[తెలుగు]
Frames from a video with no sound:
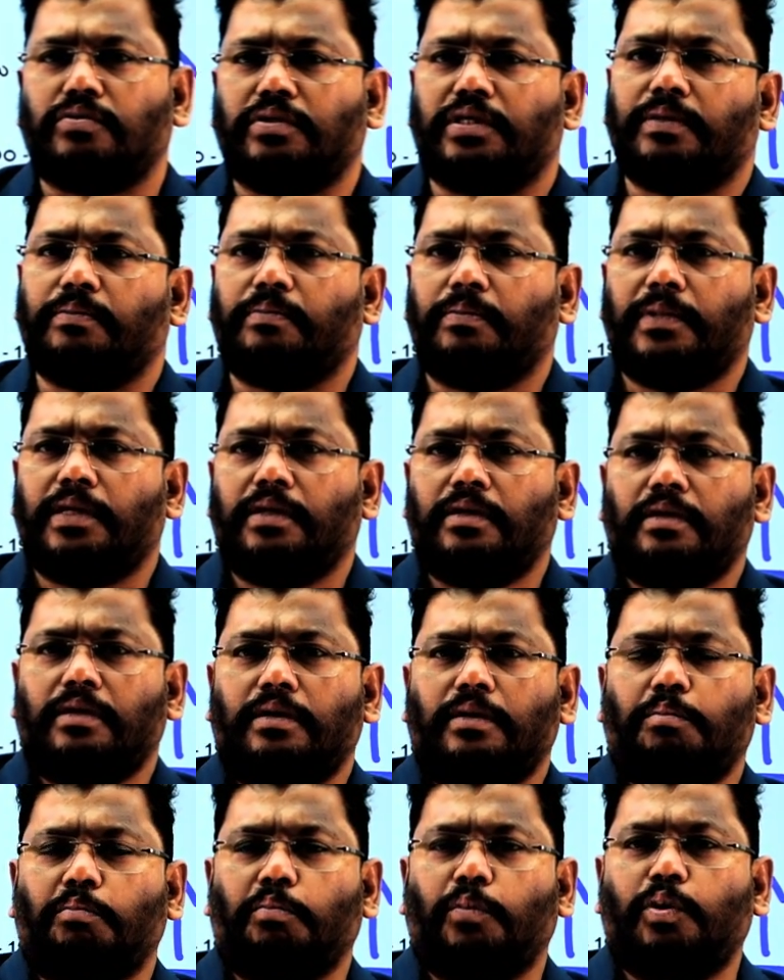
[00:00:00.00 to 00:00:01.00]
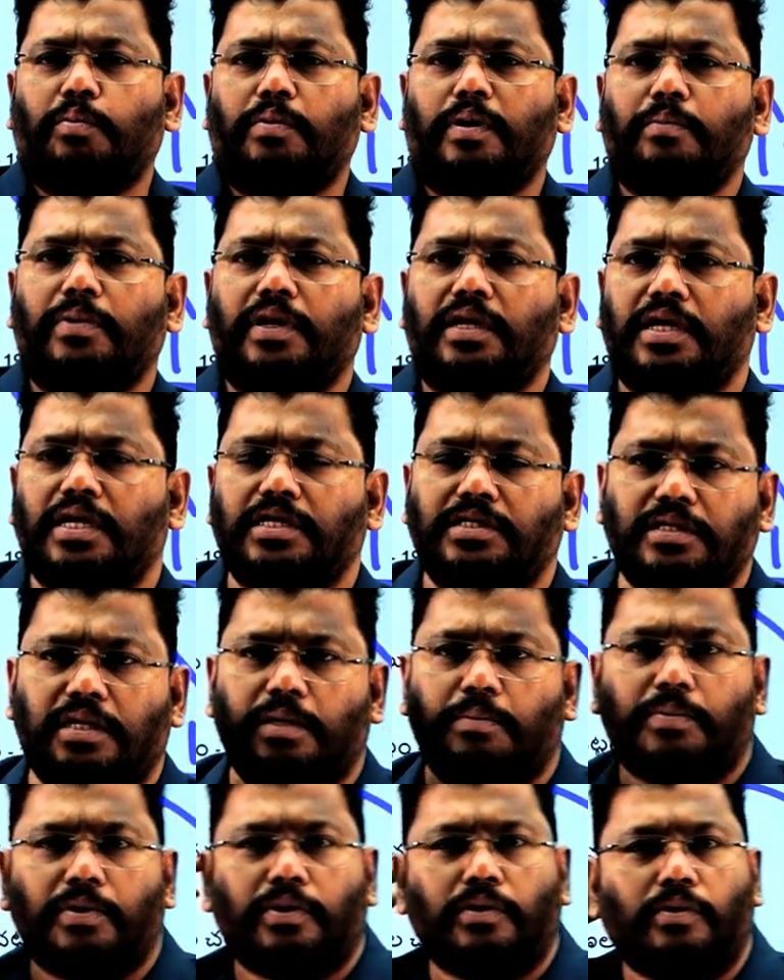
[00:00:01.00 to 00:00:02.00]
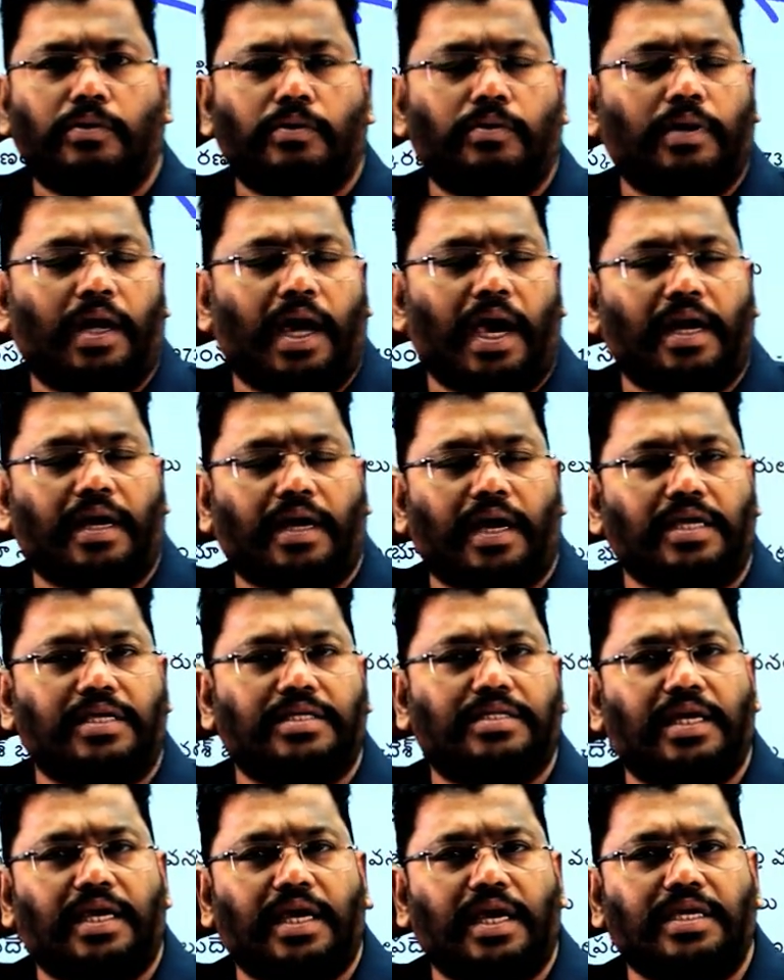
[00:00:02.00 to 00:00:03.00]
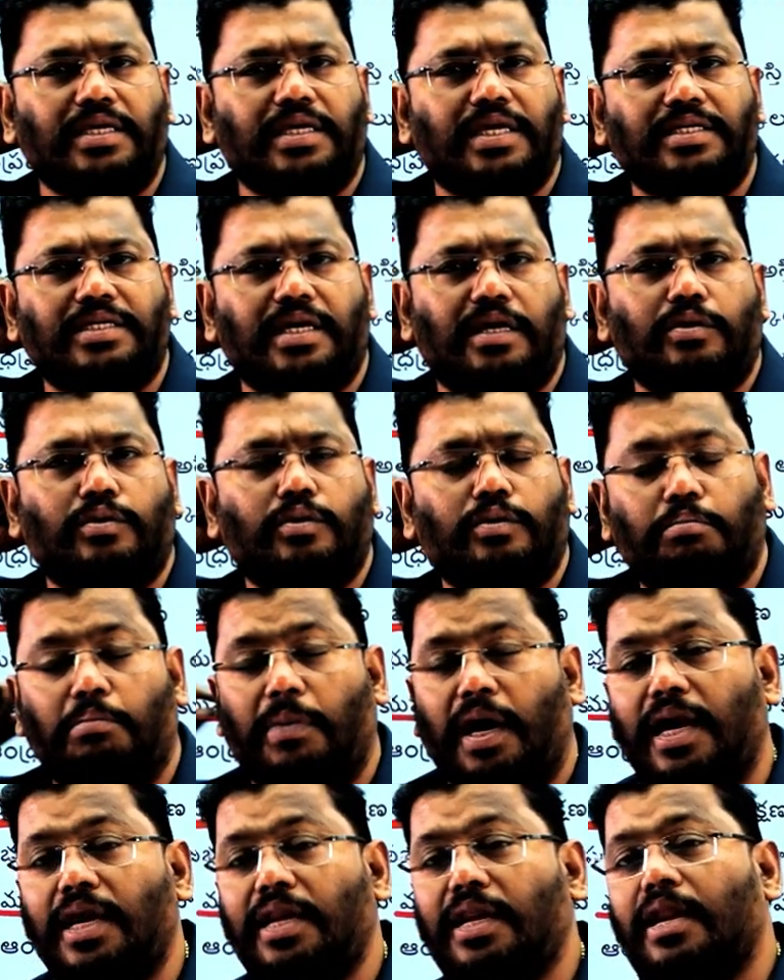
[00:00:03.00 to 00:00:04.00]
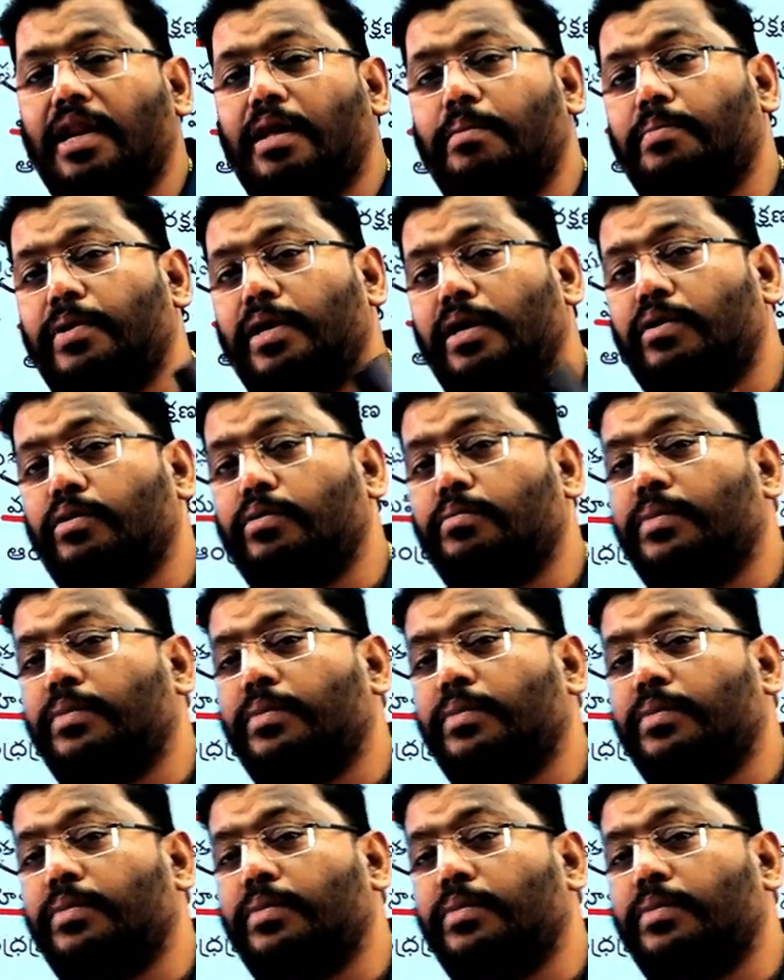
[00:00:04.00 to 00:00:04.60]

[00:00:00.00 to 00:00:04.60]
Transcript: ఉంది భూ పంపిణీ చేసేటప్పుడు ఆయన ఖచ్చితంగా ఏం చేశాడు మహిళల పేరు